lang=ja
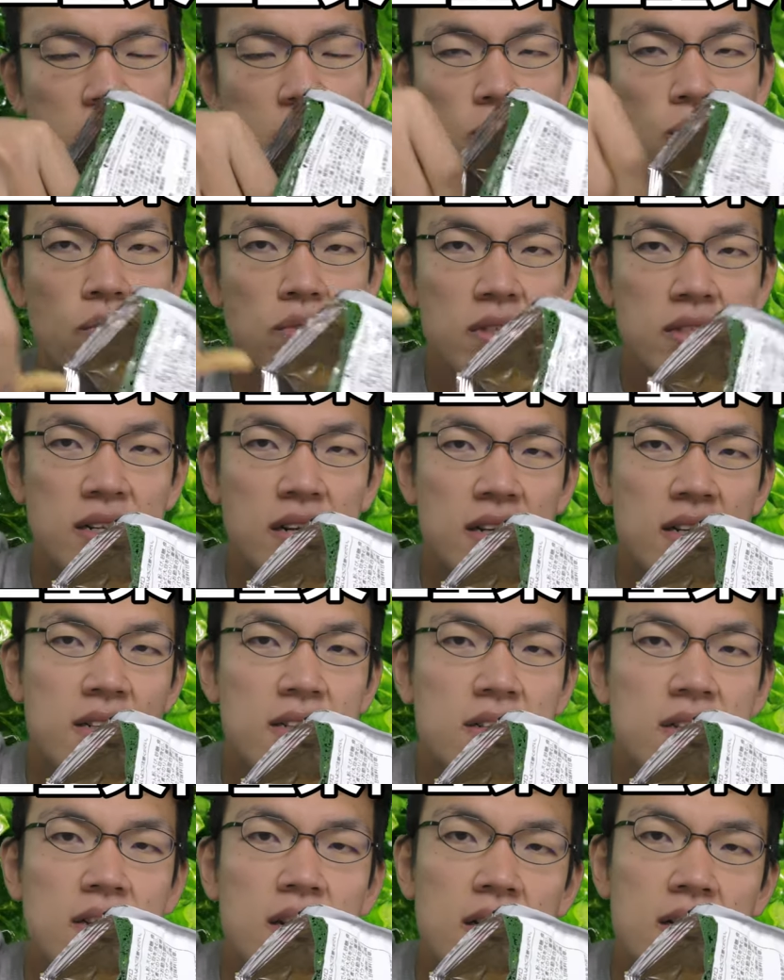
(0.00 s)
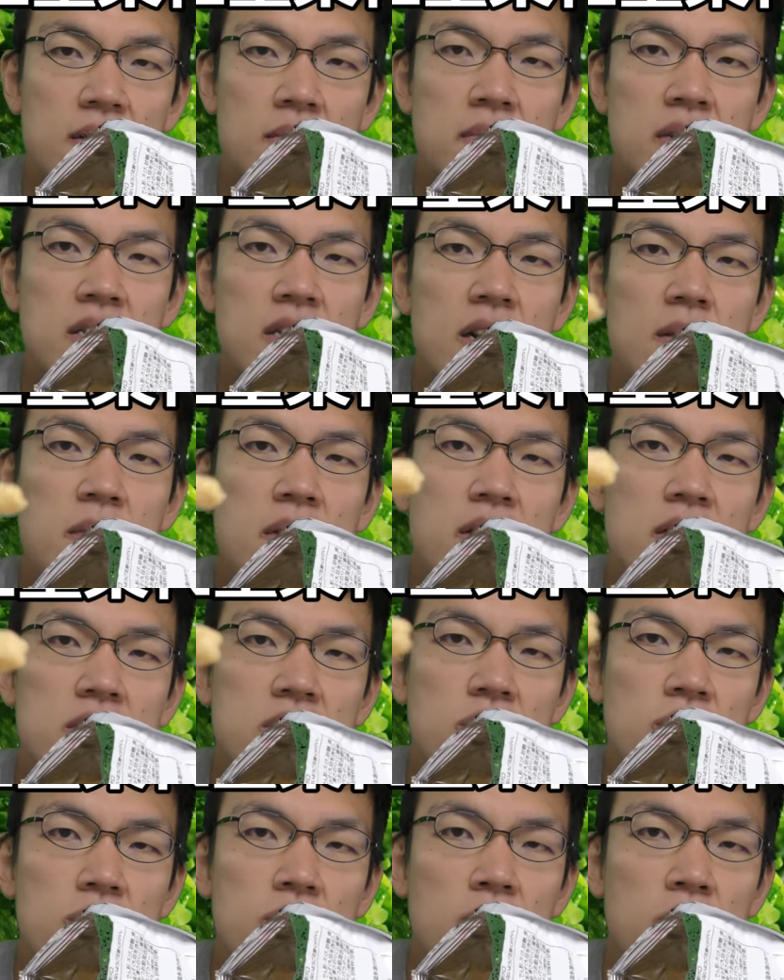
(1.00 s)
こんなはい見た目は
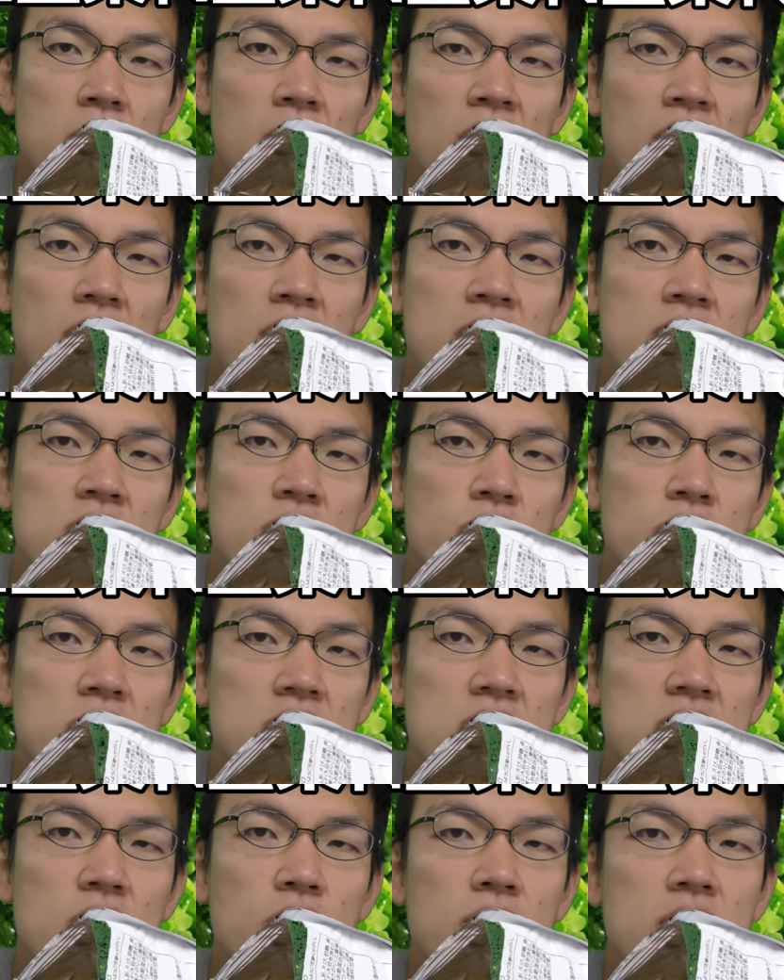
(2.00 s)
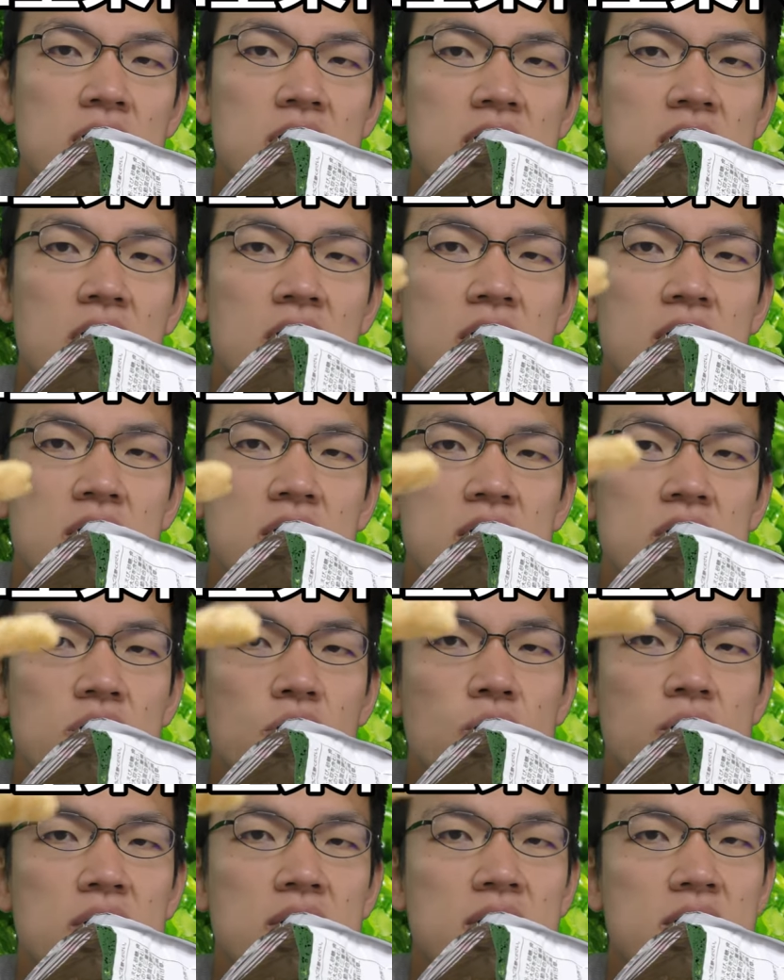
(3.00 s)
ちょっとのり塩に近い印
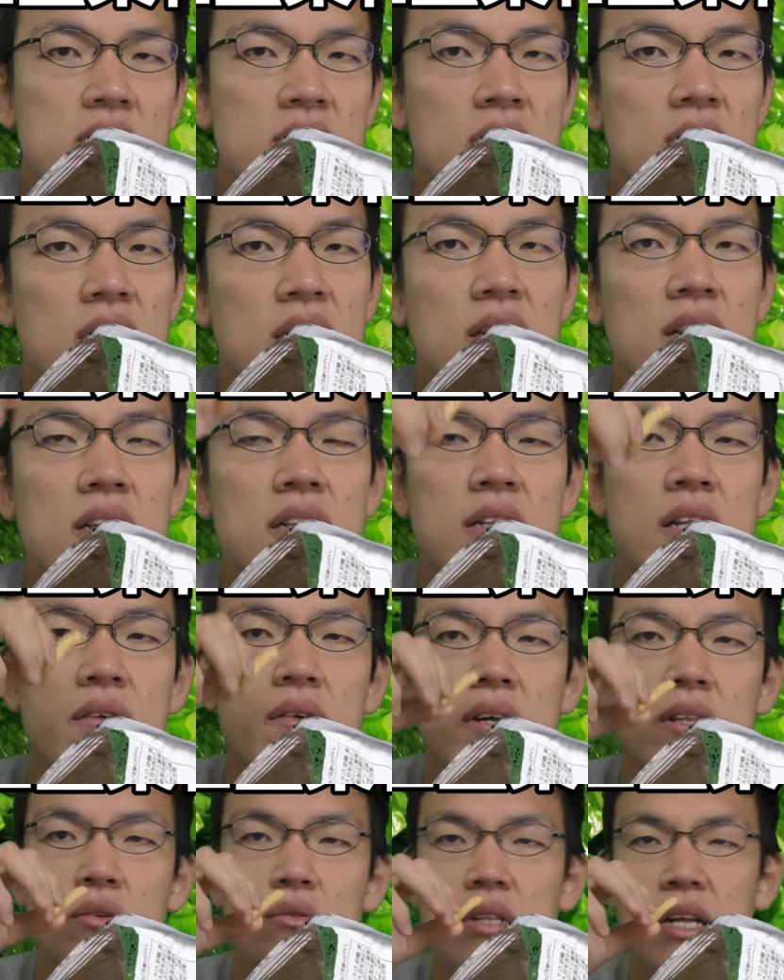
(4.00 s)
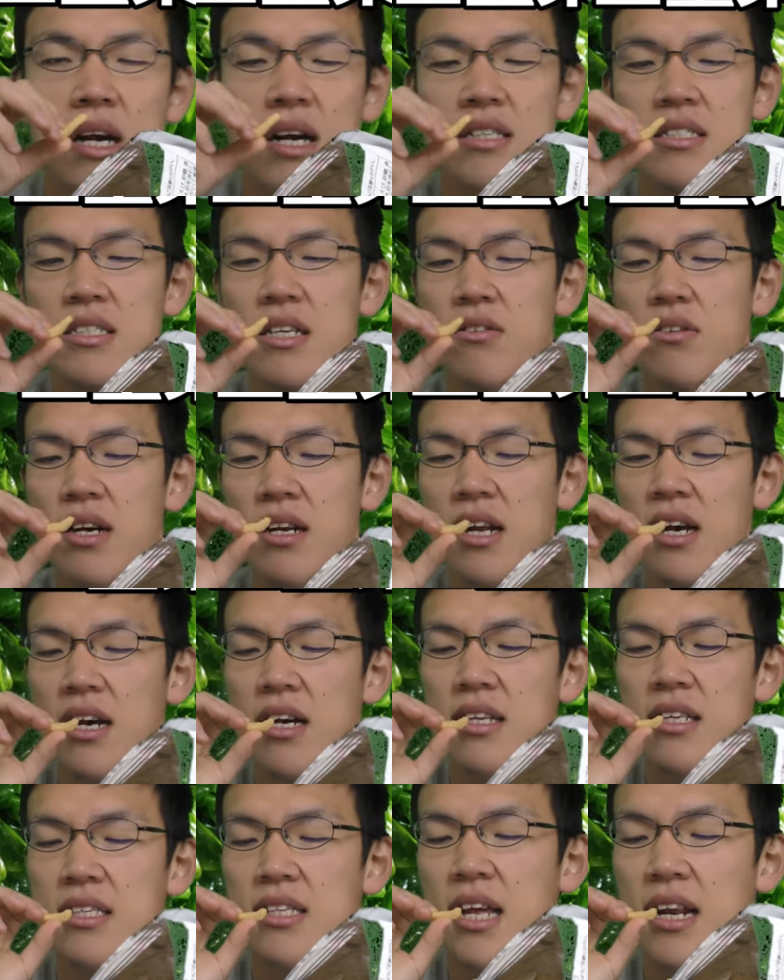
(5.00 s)
象ですではどんな感じなのかな
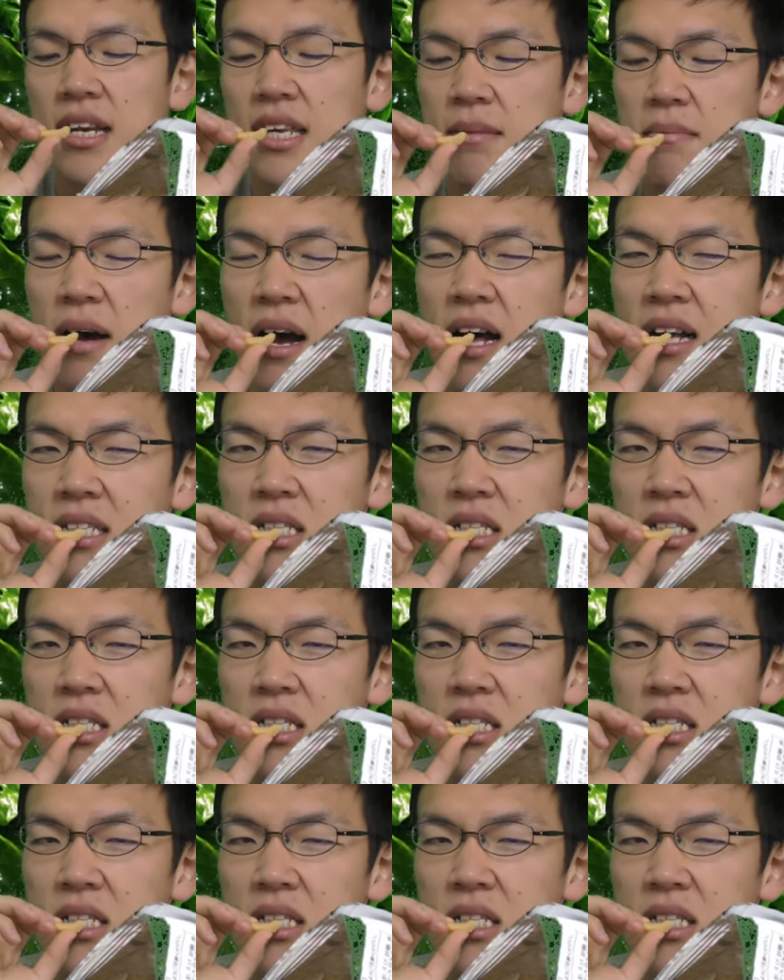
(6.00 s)
いただきま